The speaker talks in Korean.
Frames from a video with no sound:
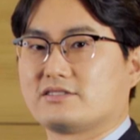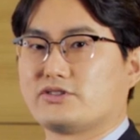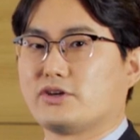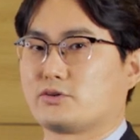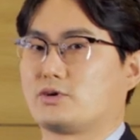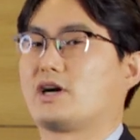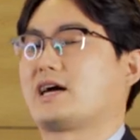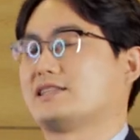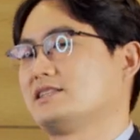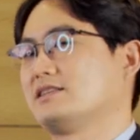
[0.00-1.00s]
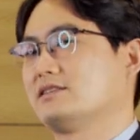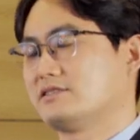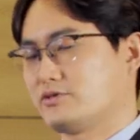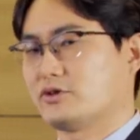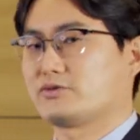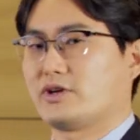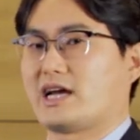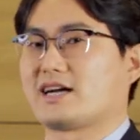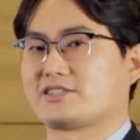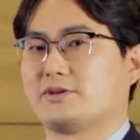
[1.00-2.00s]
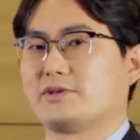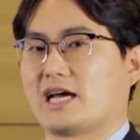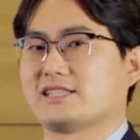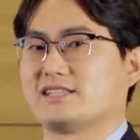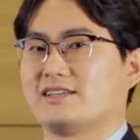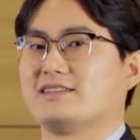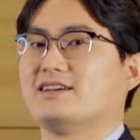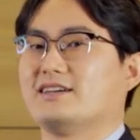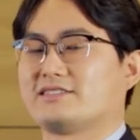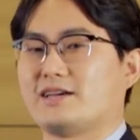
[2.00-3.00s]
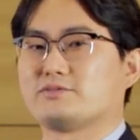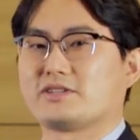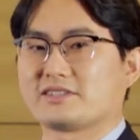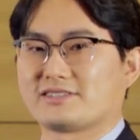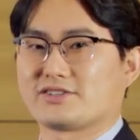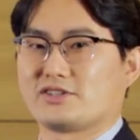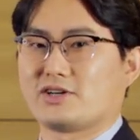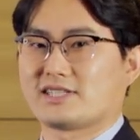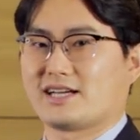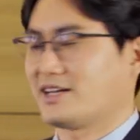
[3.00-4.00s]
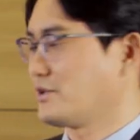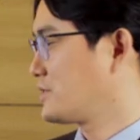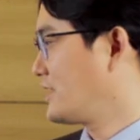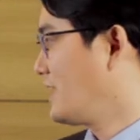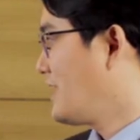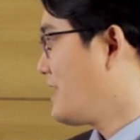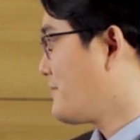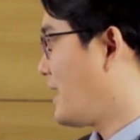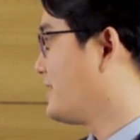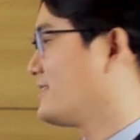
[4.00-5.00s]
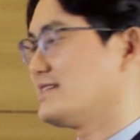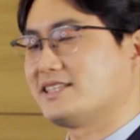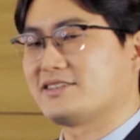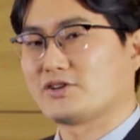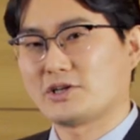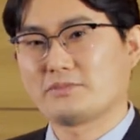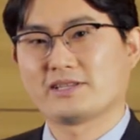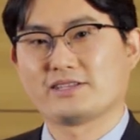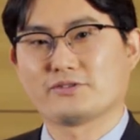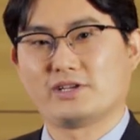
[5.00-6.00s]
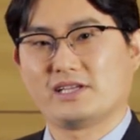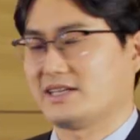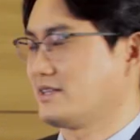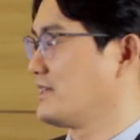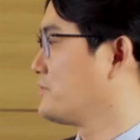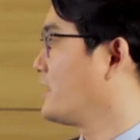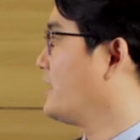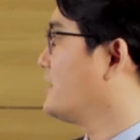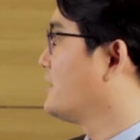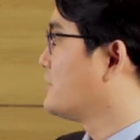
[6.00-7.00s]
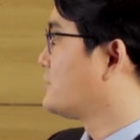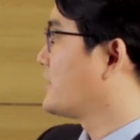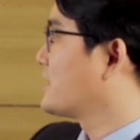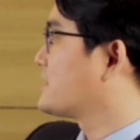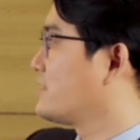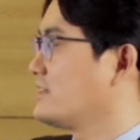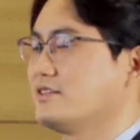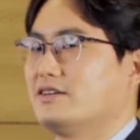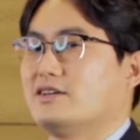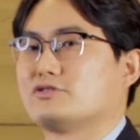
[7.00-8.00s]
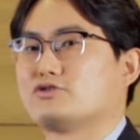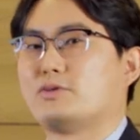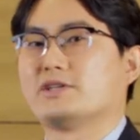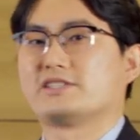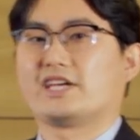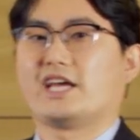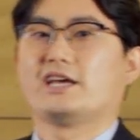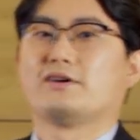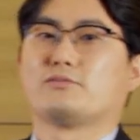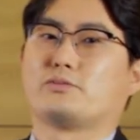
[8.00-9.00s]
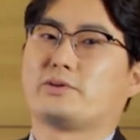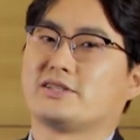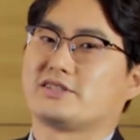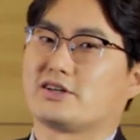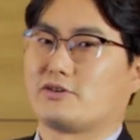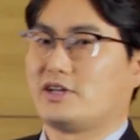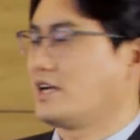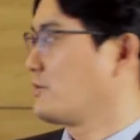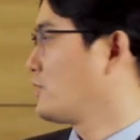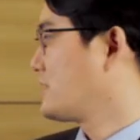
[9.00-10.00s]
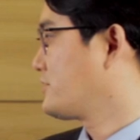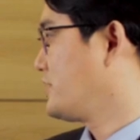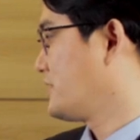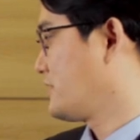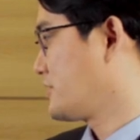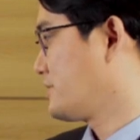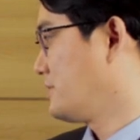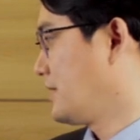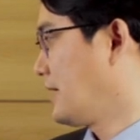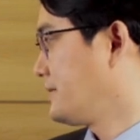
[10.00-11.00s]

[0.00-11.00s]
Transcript: 수용도가 가진 수용도의 각 점이 가지는 세부 특성들과 상관없이 반드시 성립하는 원리이기 때문에 우리가 찾는 두 번째 보편적 원리라고 할 수 있는 것입니다.